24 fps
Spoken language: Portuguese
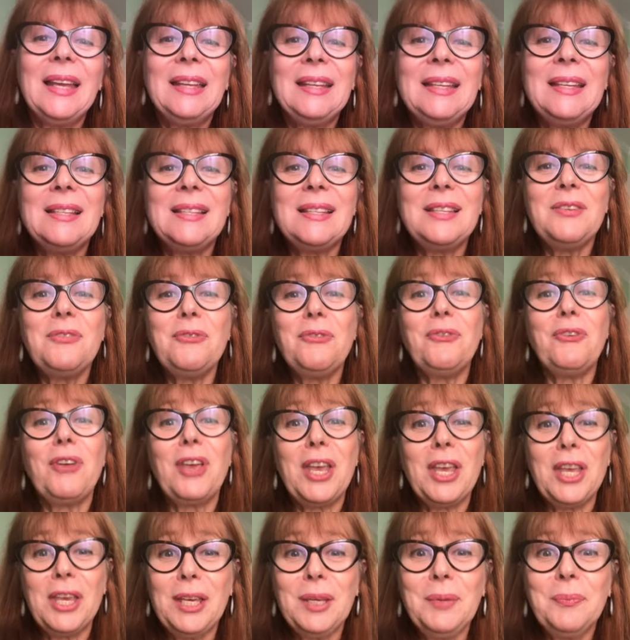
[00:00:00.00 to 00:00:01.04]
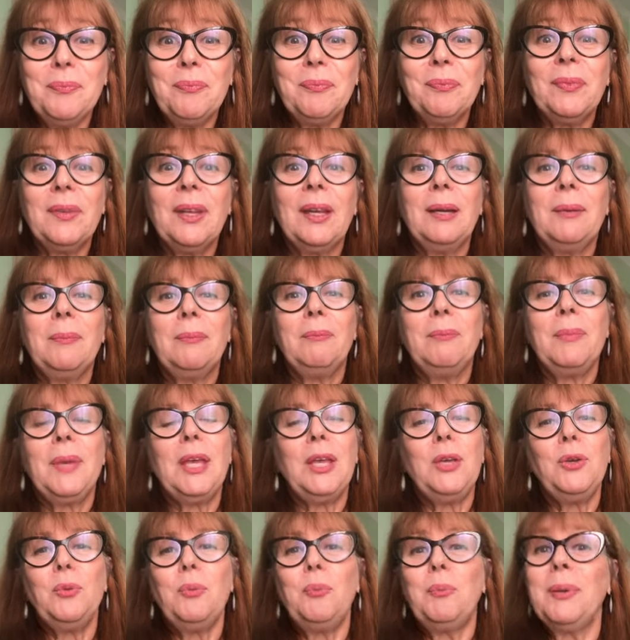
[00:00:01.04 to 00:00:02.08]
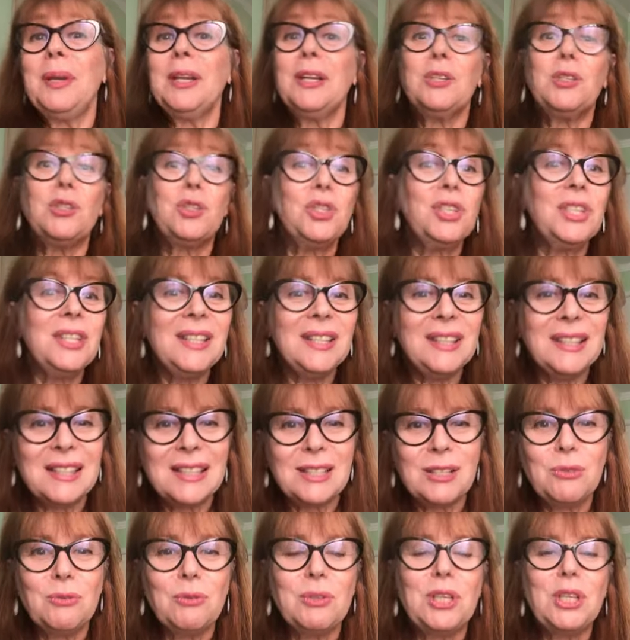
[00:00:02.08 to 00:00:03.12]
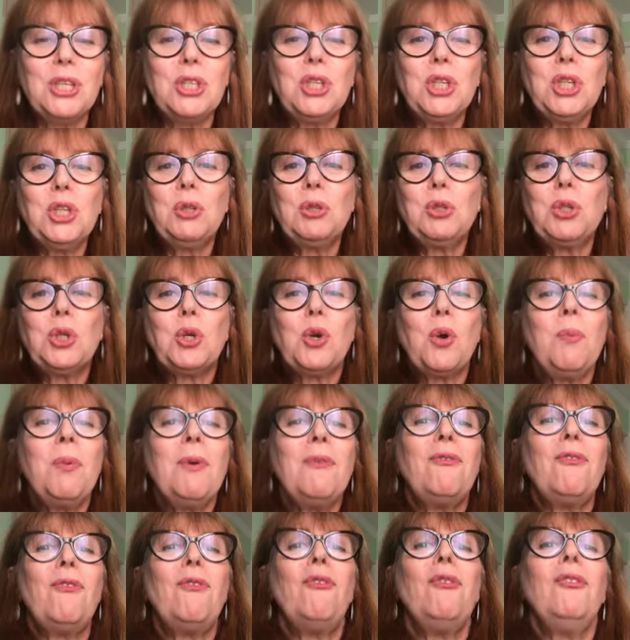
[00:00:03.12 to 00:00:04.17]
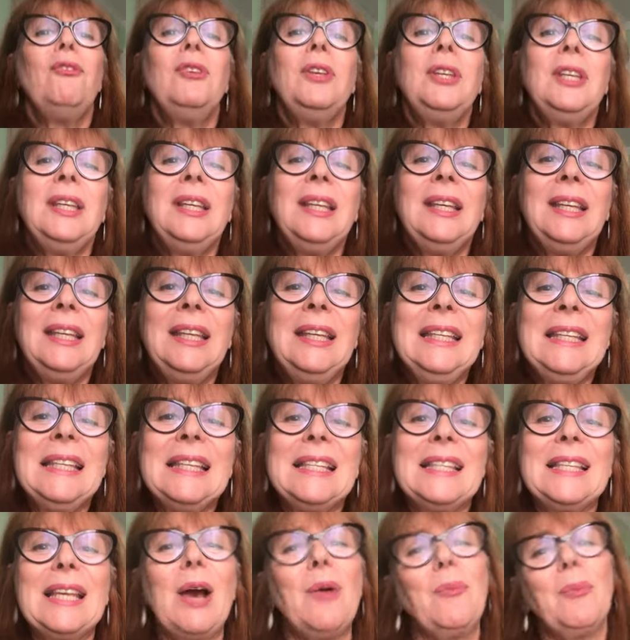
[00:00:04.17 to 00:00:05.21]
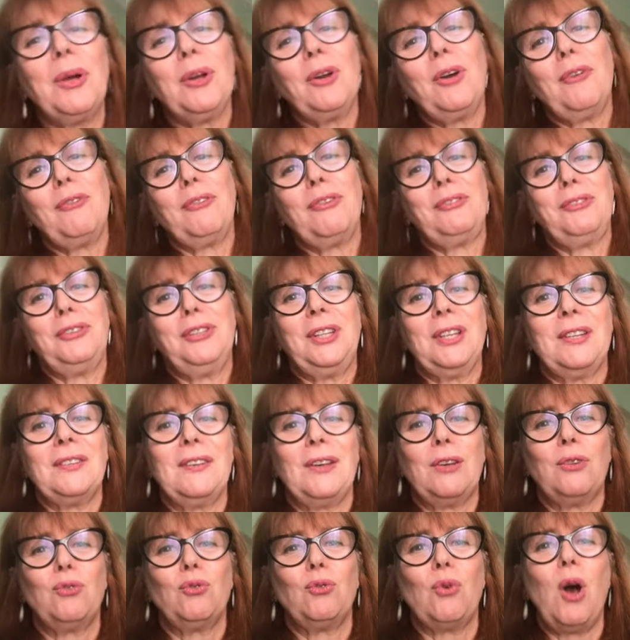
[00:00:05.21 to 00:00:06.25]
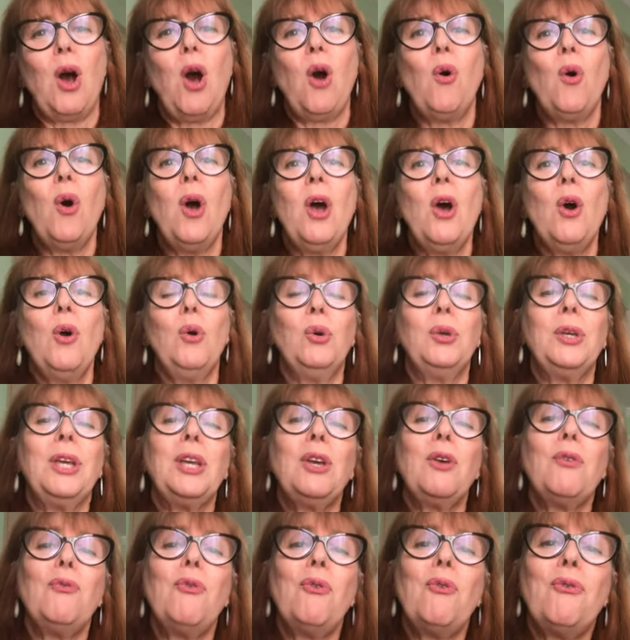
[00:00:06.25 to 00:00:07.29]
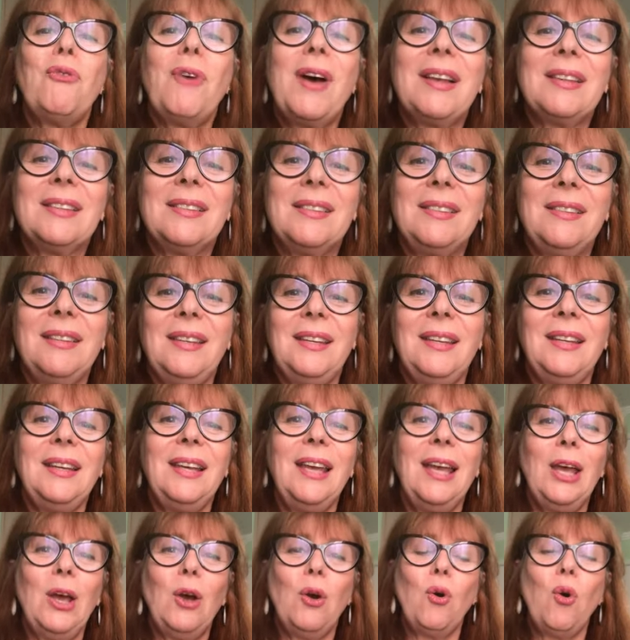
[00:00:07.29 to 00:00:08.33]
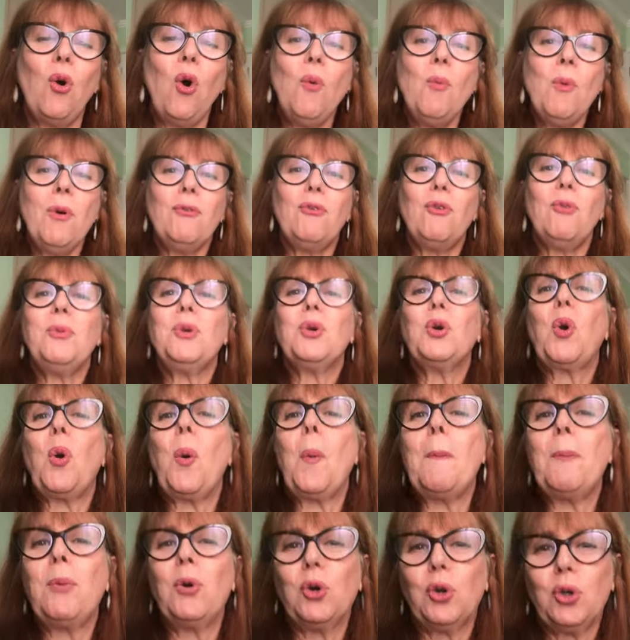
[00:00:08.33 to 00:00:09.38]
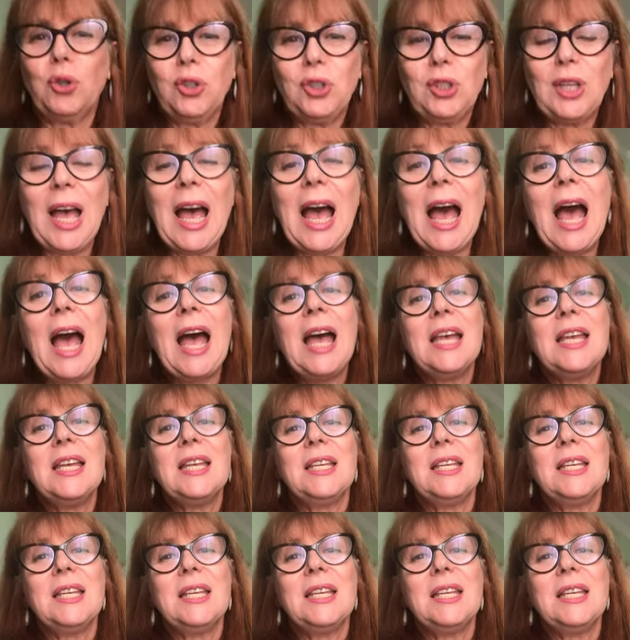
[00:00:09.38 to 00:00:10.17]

E se veem meio perdidas no sentido de como eu vou iniciar uma nova vida sexual, o que, que eu vou fazer, como eu vou me comportar